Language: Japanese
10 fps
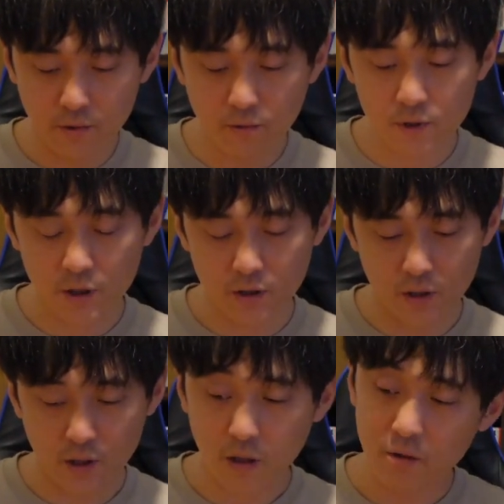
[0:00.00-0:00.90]
表紙っ
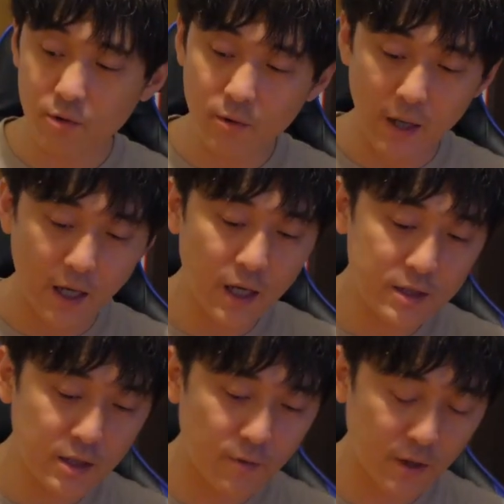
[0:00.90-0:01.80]
てさこれは剥
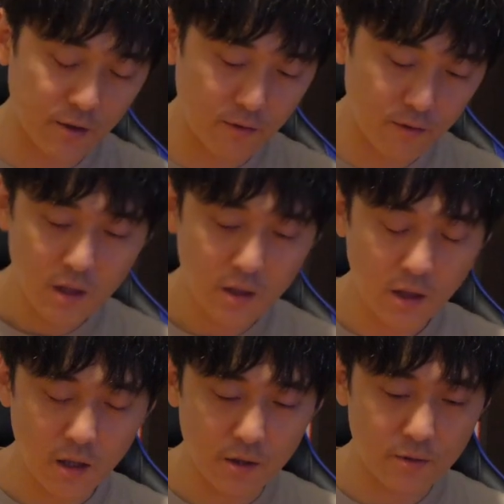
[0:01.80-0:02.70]
がせるわけよだ
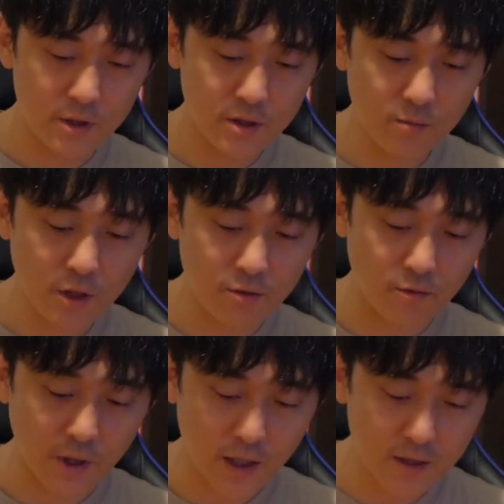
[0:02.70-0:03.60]
からあのシステム手帳に
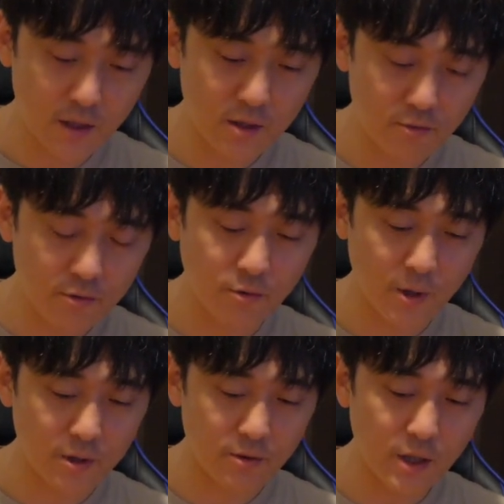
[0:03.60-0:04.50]
こうやって挟んでおくと
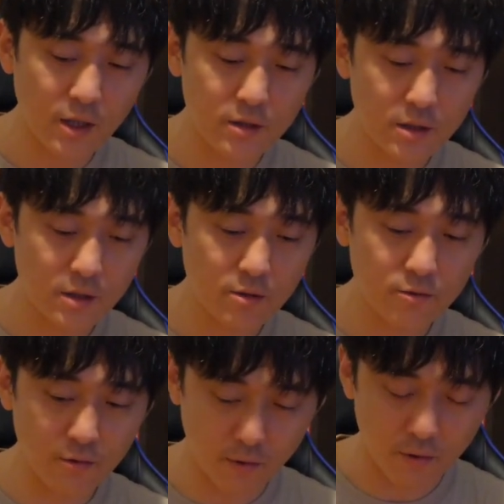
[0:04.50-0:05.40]
かっていう手軽さでいく
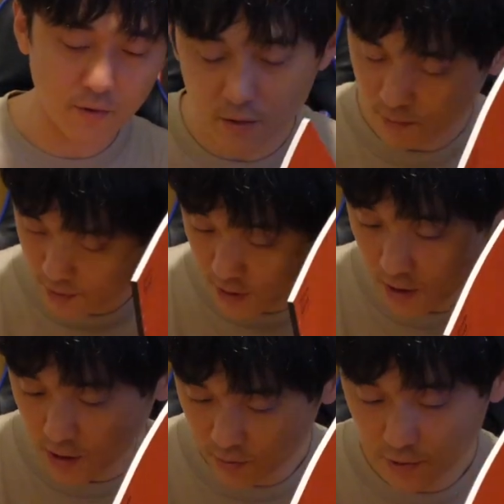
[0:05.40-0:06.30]
とこっち
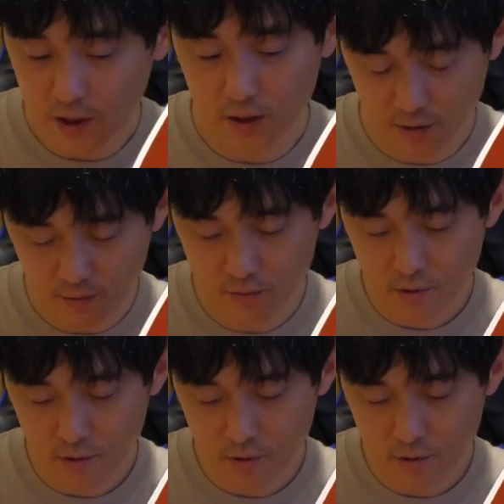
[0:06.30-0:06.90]
が有利かなと